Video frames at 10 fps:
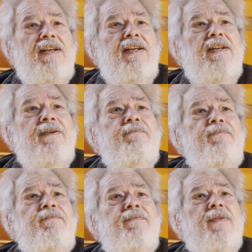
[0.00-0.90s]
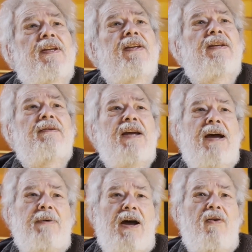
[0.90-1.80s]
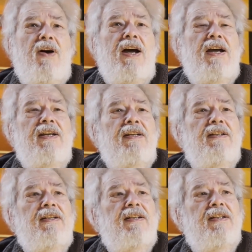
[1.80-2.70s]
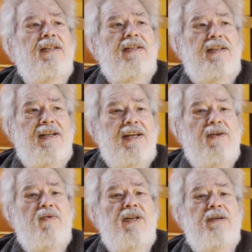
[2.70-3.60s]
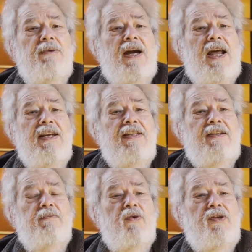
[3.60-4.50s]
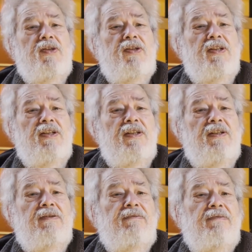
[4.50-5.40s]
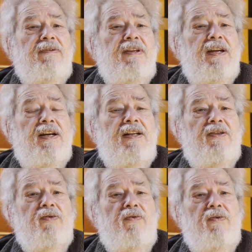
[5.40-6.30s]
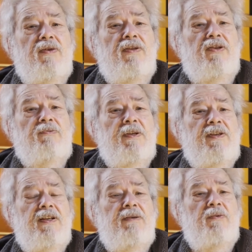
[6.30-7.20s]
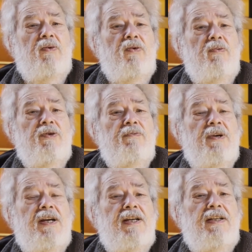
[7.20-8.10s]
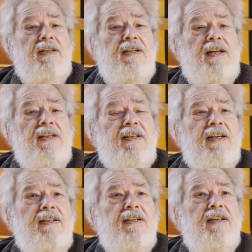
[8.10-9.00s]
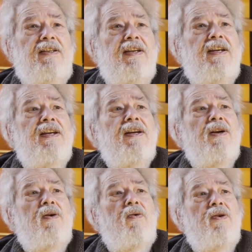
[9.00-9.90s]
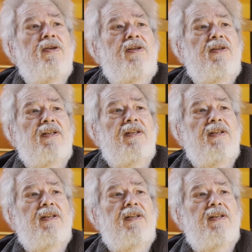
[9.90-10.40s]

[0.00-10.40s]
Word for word: Ähm, aber auch ein äh, Neoliberalismus, der also speziell im ökonomischen Bereich kennzeichnend ist, und